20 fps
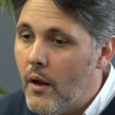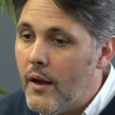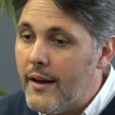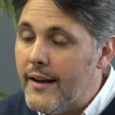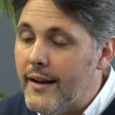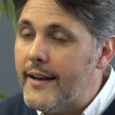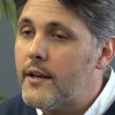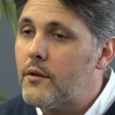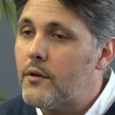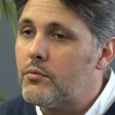
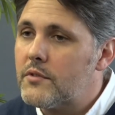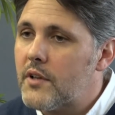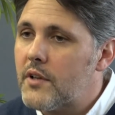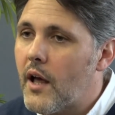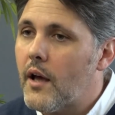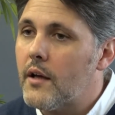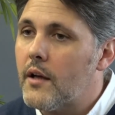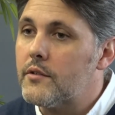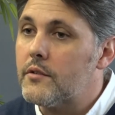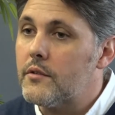les
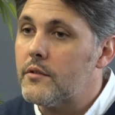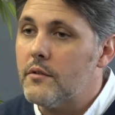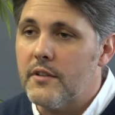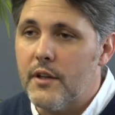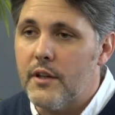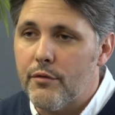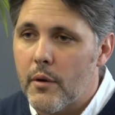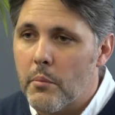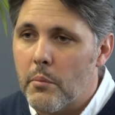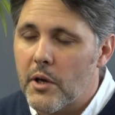contraintes
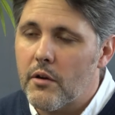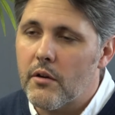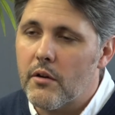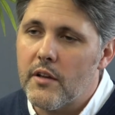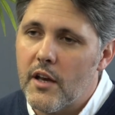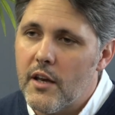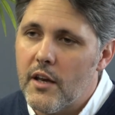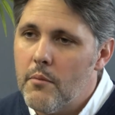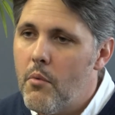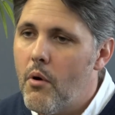des fabricants
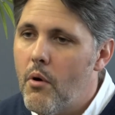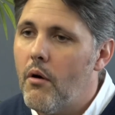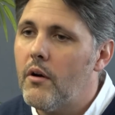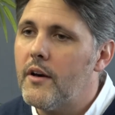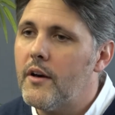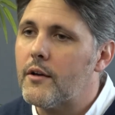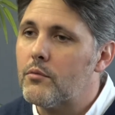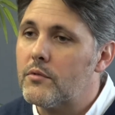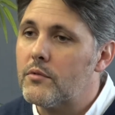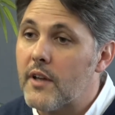d'aliments,
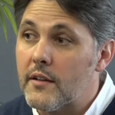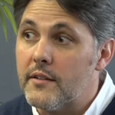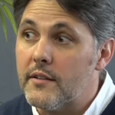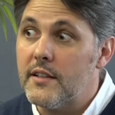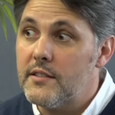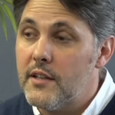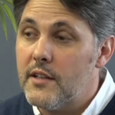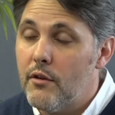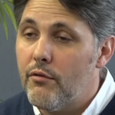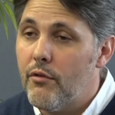les contraintes
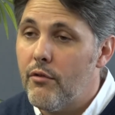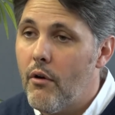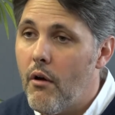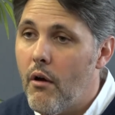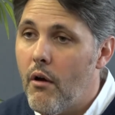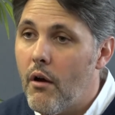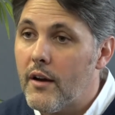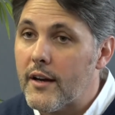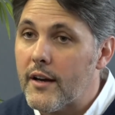des éleveurs,